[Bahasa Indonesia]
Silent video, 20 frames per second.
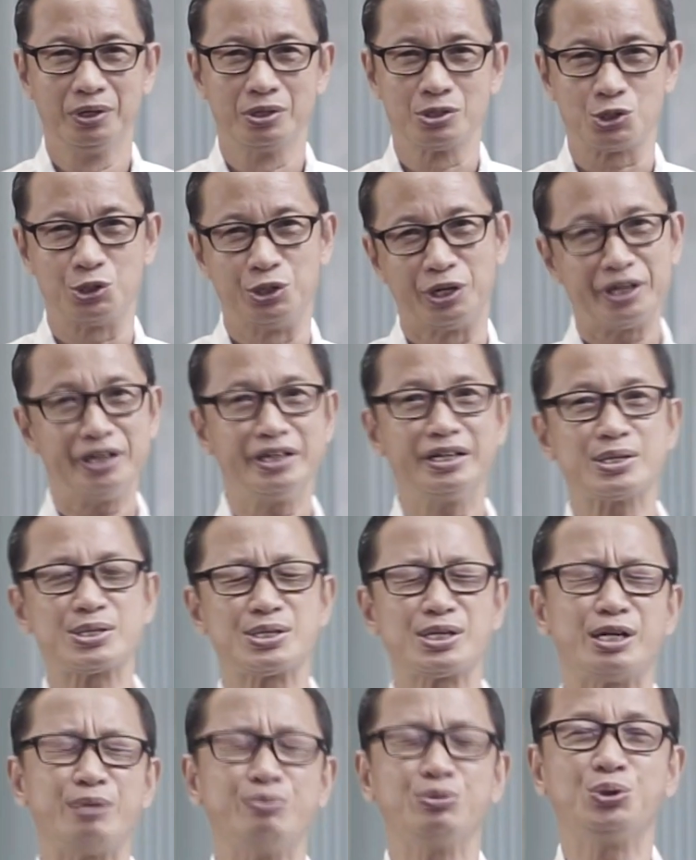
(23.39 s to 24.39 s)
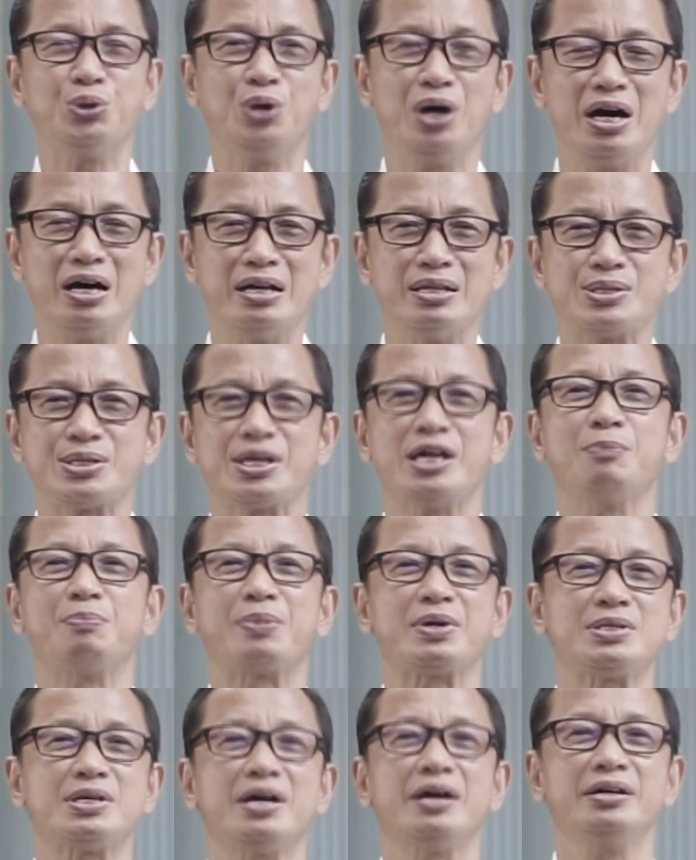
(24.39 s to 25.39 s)
Saudara yang kasih dalam Tuhan, saya
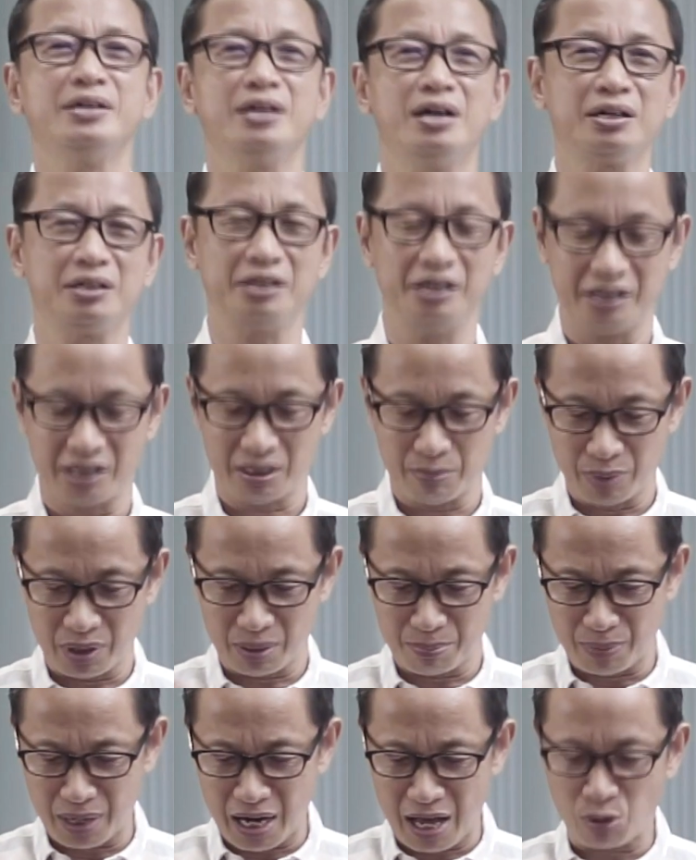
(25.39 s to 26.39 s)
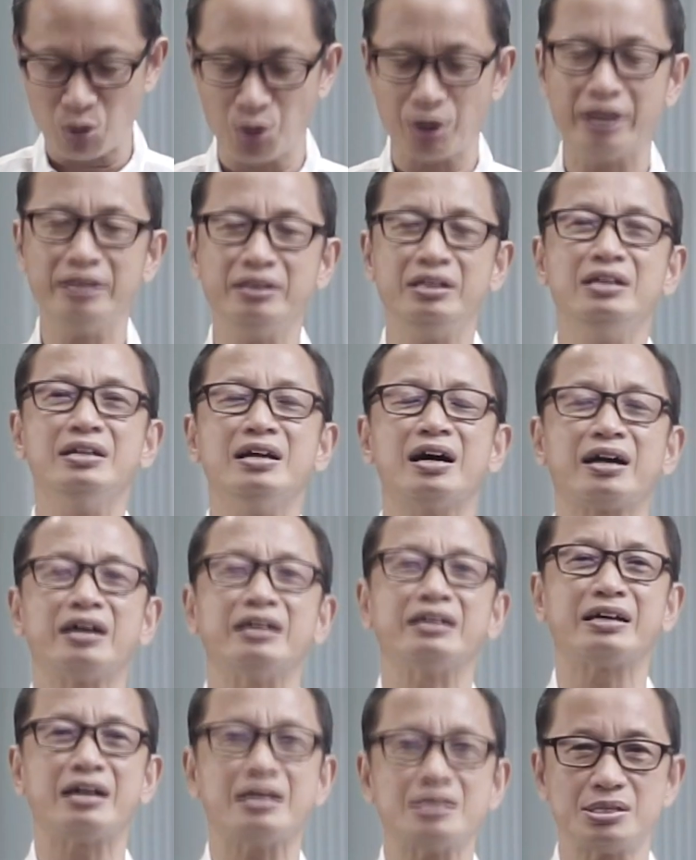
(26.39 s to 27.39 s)
percaya ketika kita melakukan
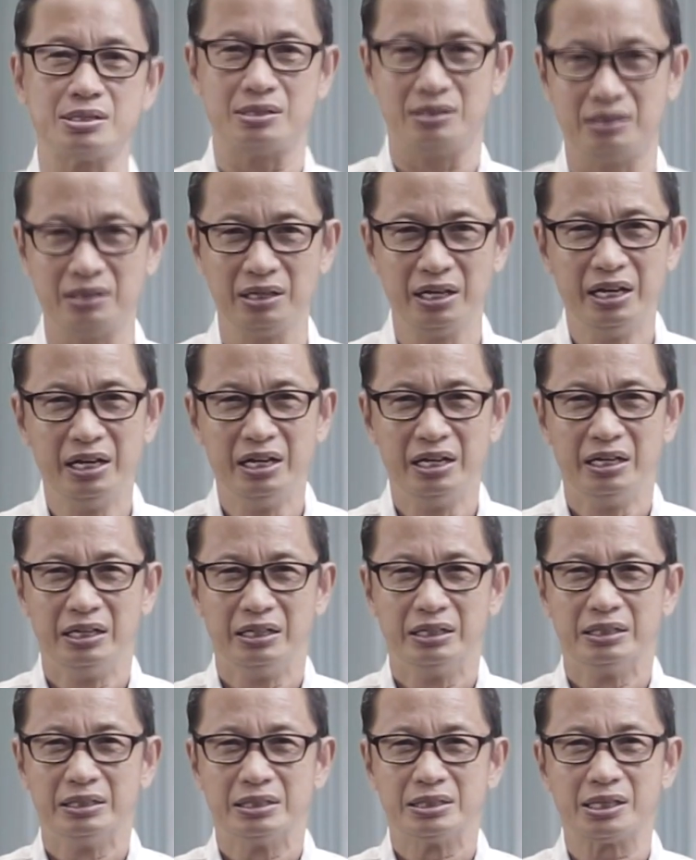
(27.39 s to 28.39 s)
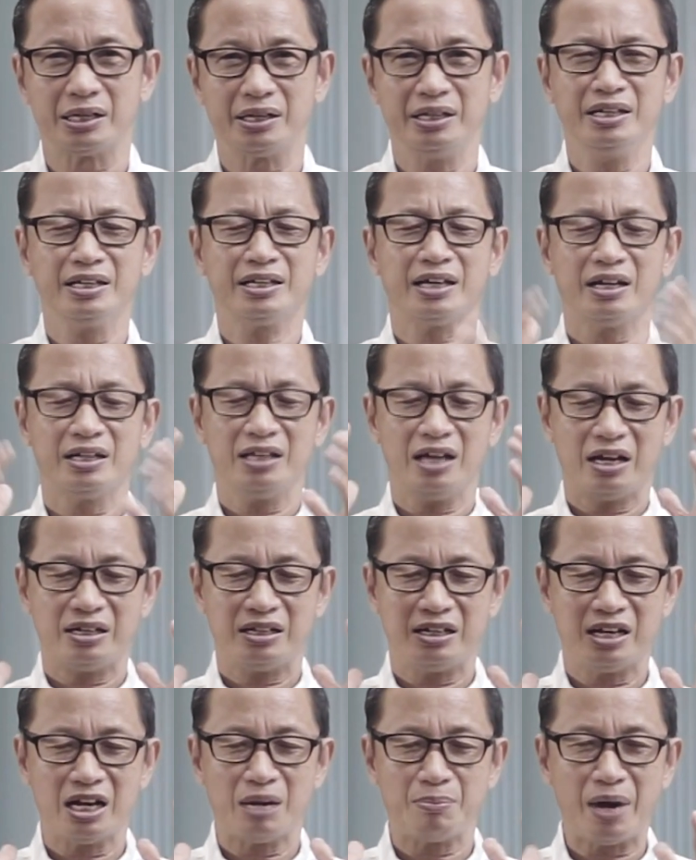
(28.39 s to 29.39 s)
tindakan kasih, seringkali
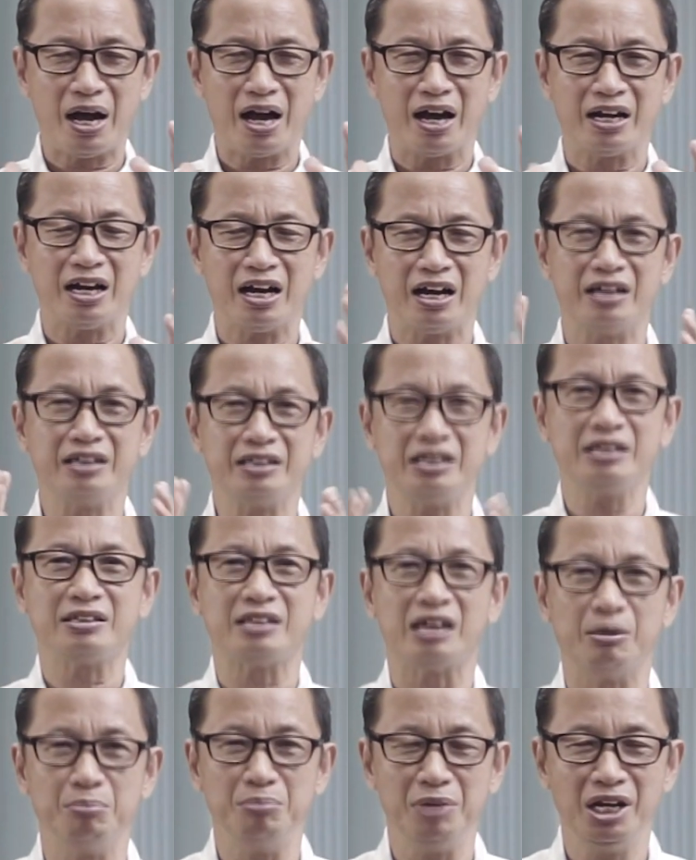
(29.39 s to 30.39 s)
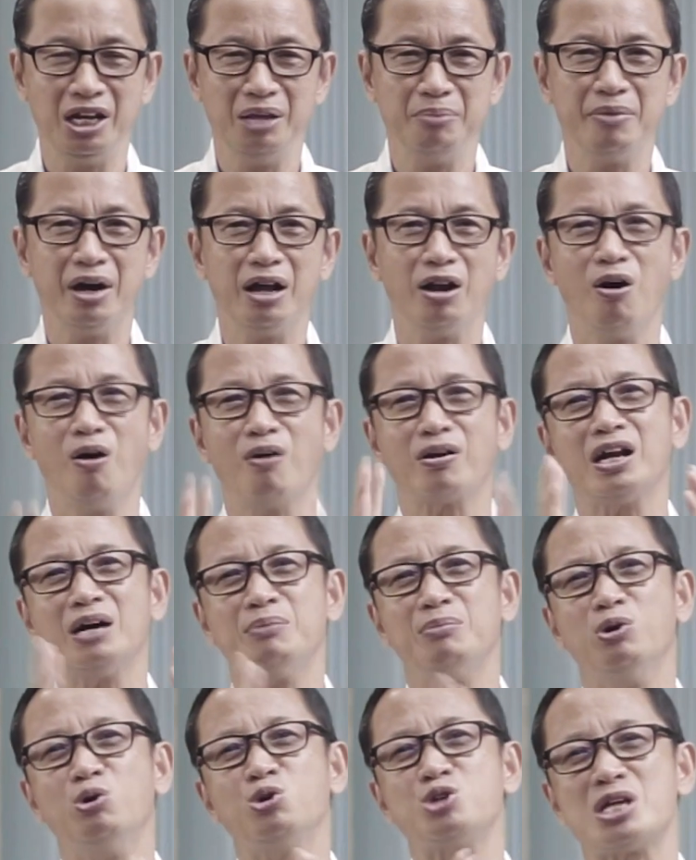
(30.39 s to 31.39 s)
ada dalam angan-angan kita, minimal orang
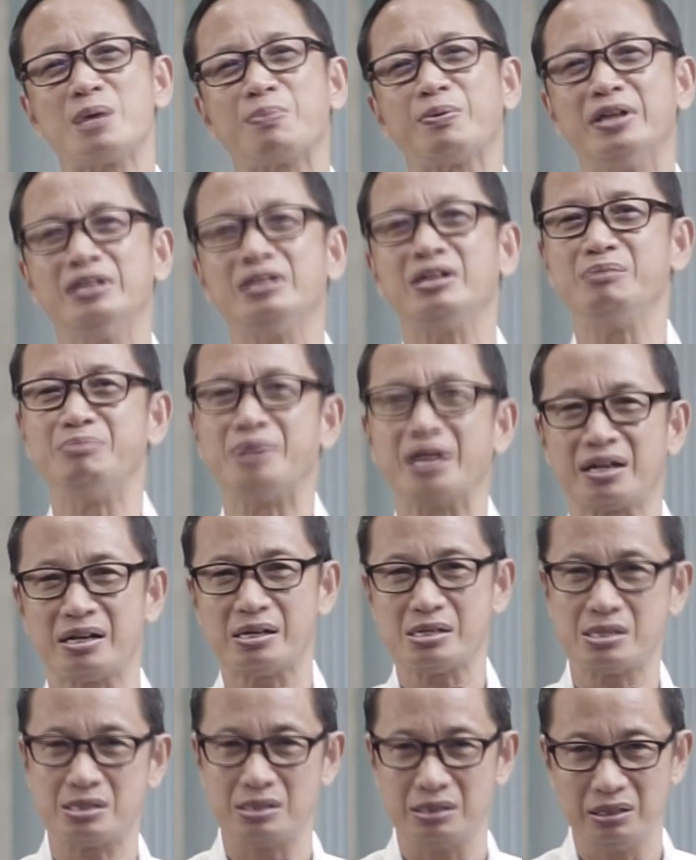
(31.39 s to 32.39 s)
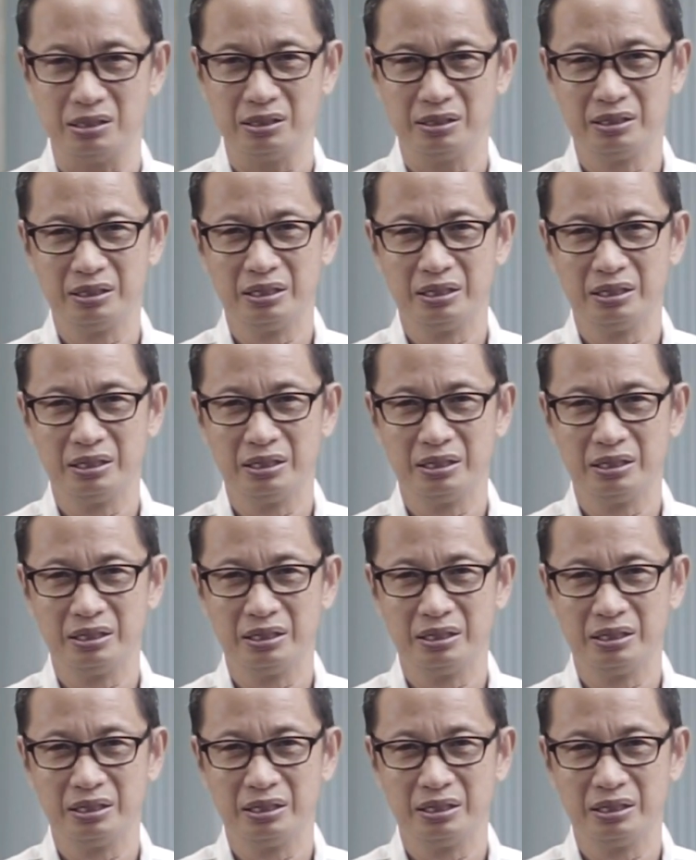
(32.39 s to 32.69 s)
mengucapkan terima kasih